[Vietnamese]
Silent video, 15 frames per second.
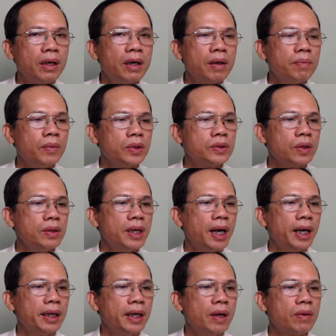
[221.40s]
Một số
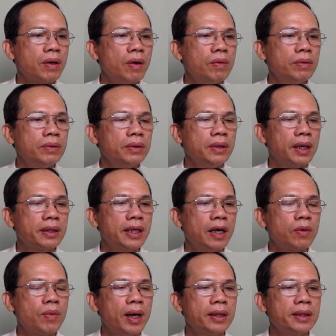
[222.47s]
người nếu không được
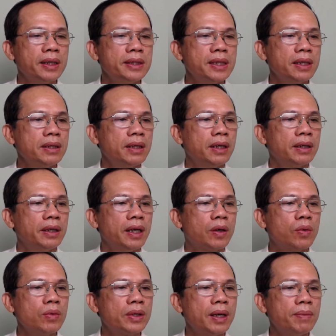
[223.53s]
thăng quan tiến chức thì
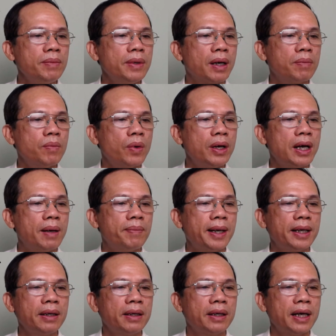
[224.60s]
cũng kiếm được mối làm
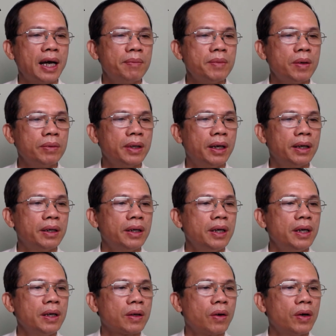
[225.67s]
ăn đáng mong đợi,
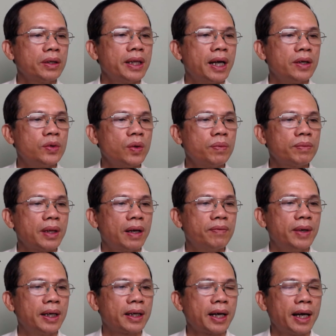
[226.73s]
có thể giúp tài
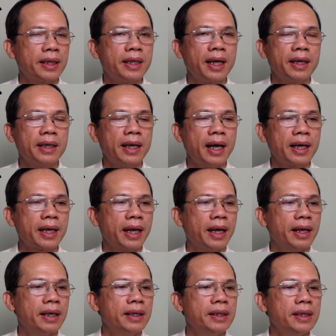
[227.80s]
vận cải thiện đáng kể.